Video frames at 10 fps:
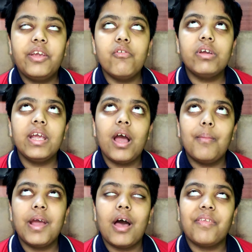क्योंकि
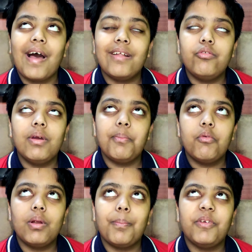हमें आज़ाद हुए
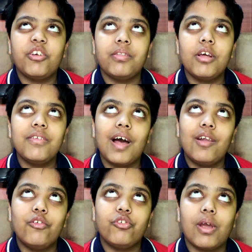पूरे पिछहत्तर
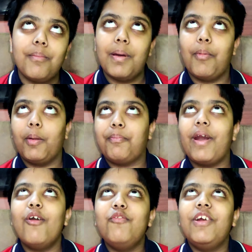साल हो चुके हैं मैं बहुत
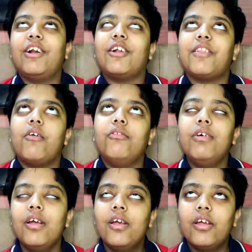प्राउड फील करता
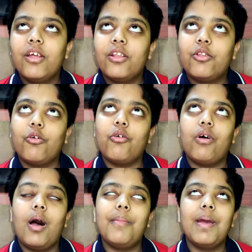हूँ
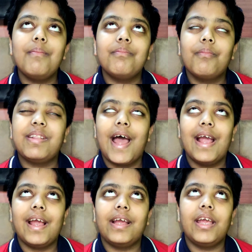तो हमें
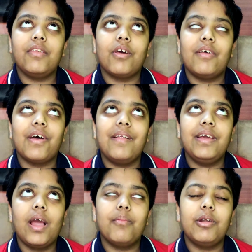बताया गया कि इस
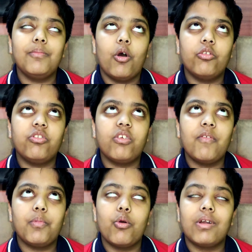आज़ादी के अमृत
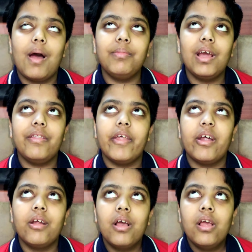महोत्सव प्रोग्राम के
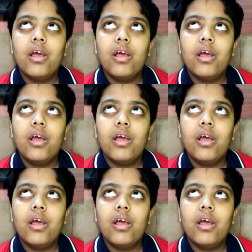अंदर